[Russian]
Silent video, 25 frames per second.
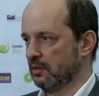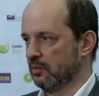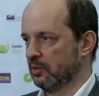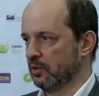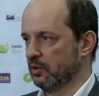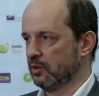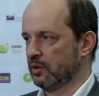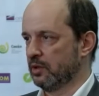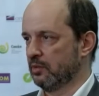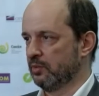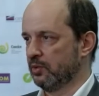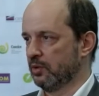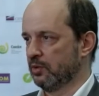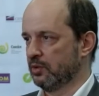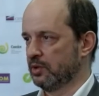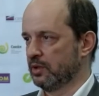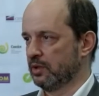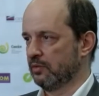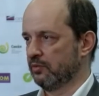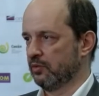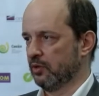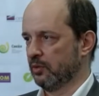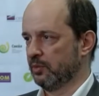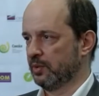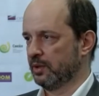Многие,
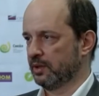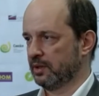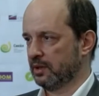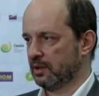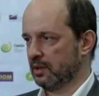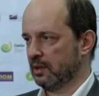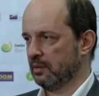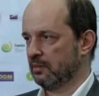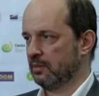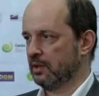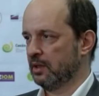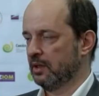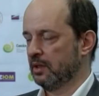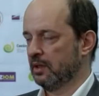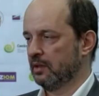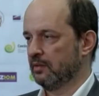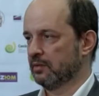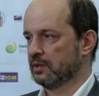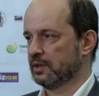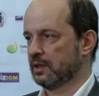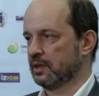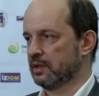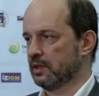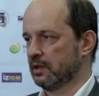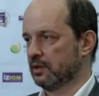получив опыт там,
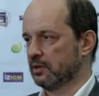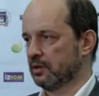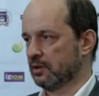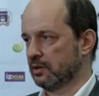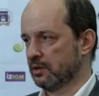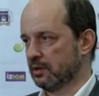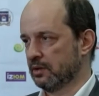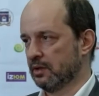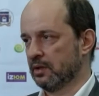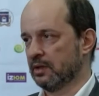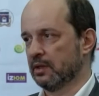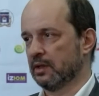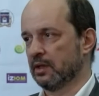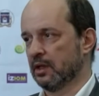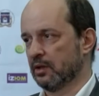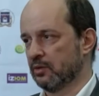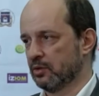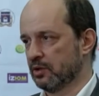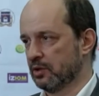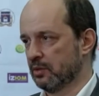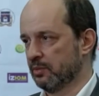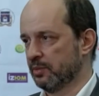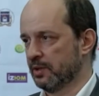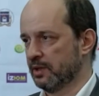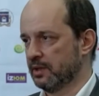возвращаются сюда на
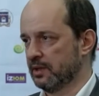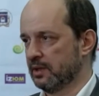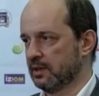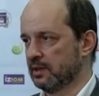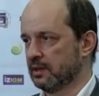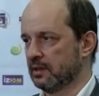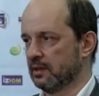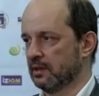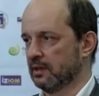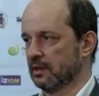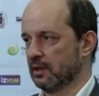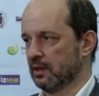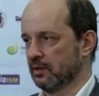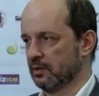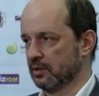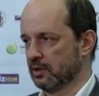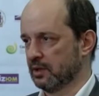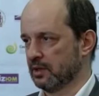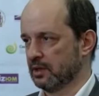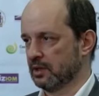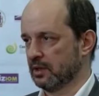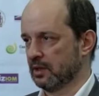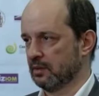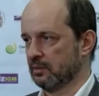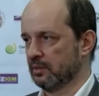хорошие позиции, на
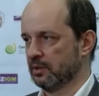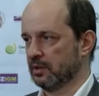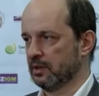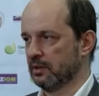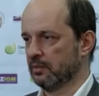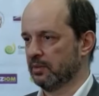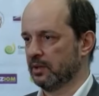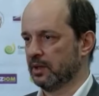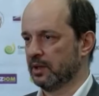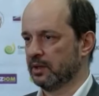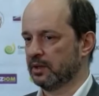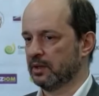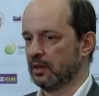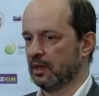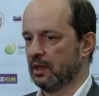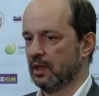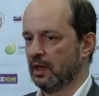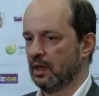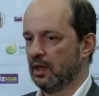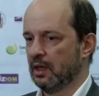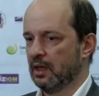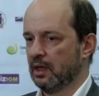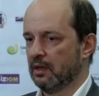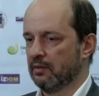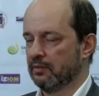хорошие заработные платы.
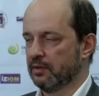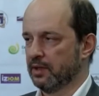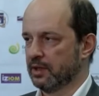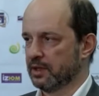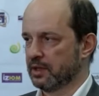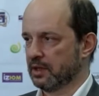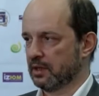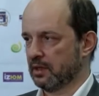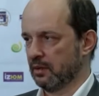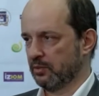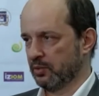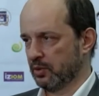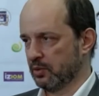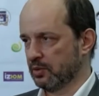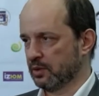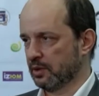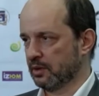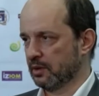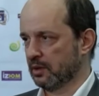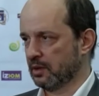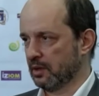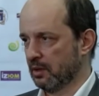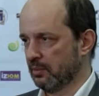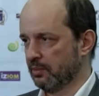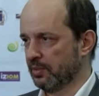В наших
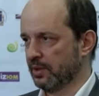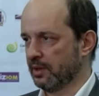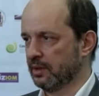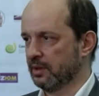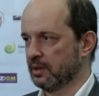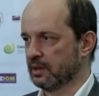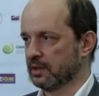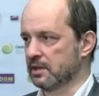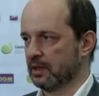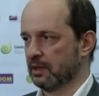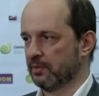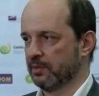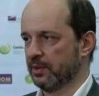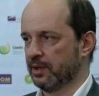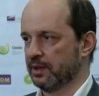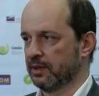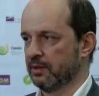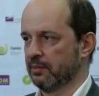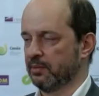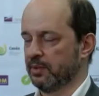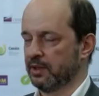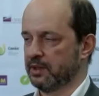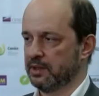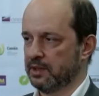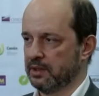компьютерных компаниях зарплаты
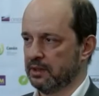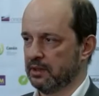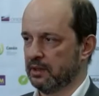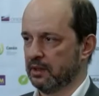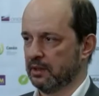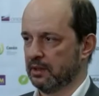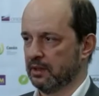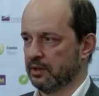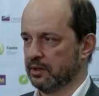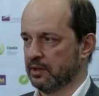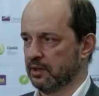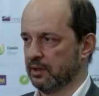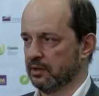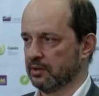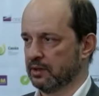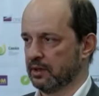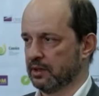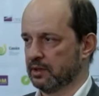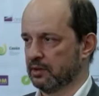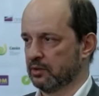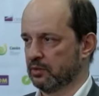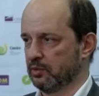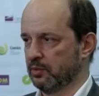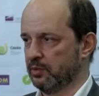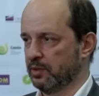почти не отличаются от
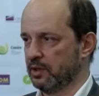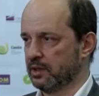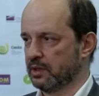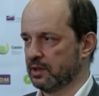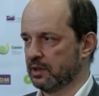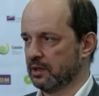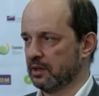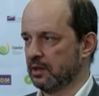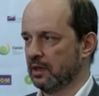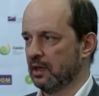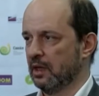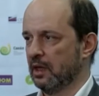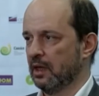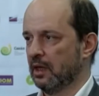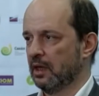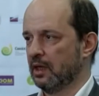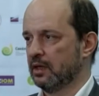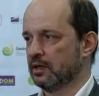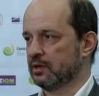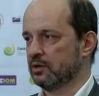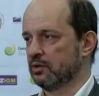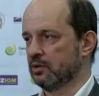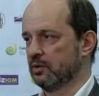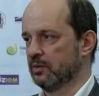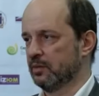зарубежных, а
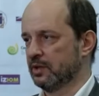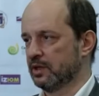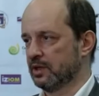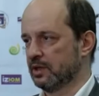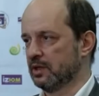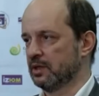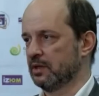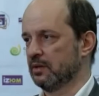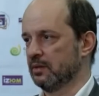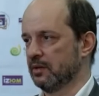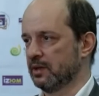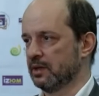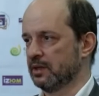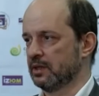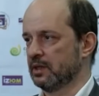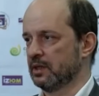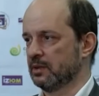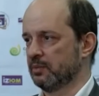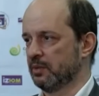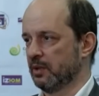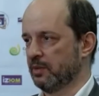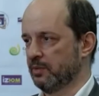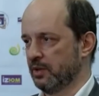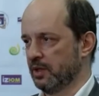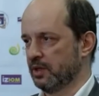стоимость жизни у нас здесь
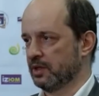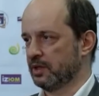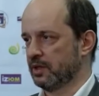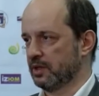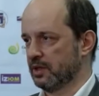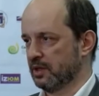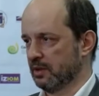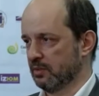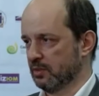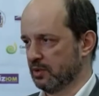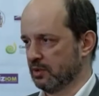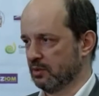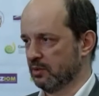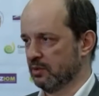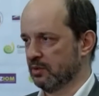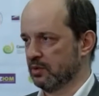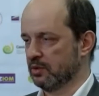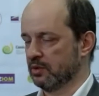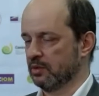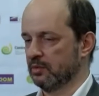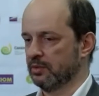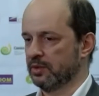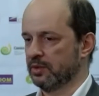поменьше, чем за рубежом.